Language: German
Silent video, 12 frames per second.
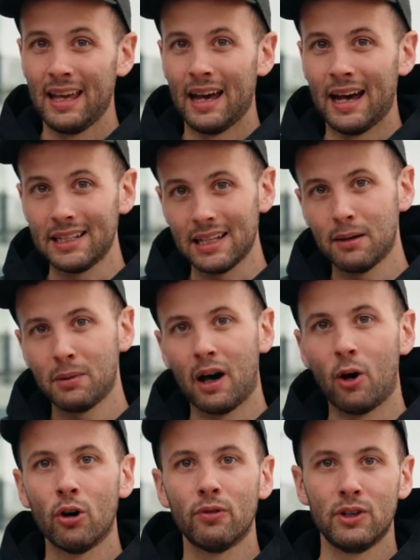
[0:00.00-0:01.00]
Hat aber
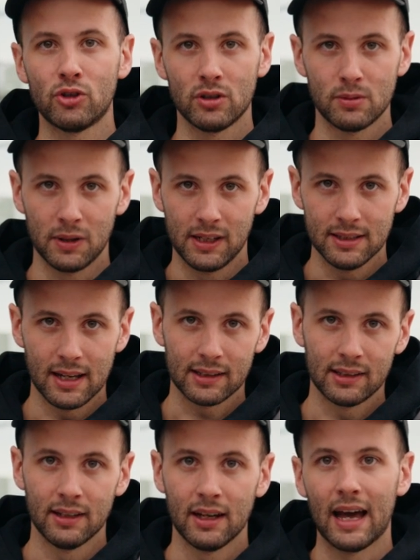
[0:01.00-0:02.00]
auch, wie ich schon zu Beginn
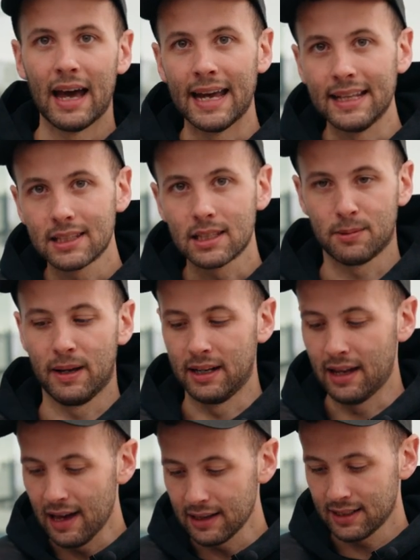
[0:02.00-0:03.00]
sagte, ein, zwei
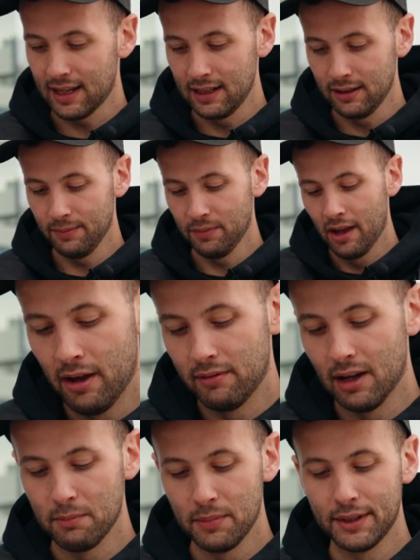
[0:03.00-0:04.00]
Nachteile.
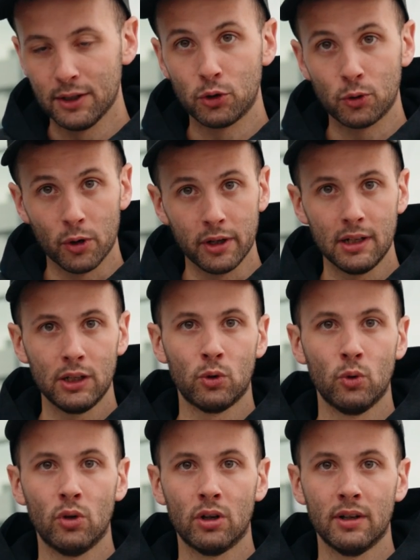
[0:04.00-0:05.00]
Wir haben hier eine deutlich
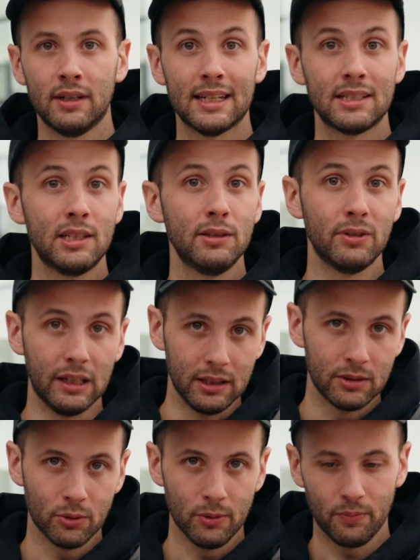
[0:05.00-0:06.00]
höhere native
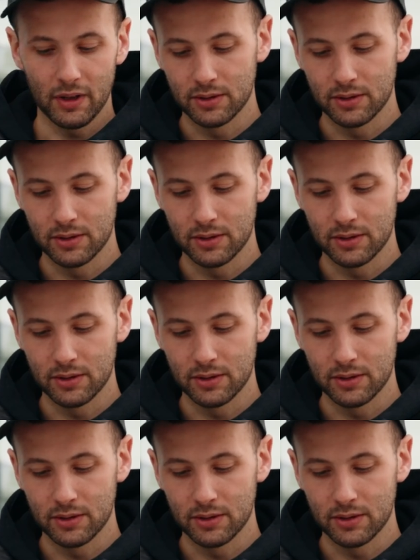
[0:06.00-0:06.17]
ISO.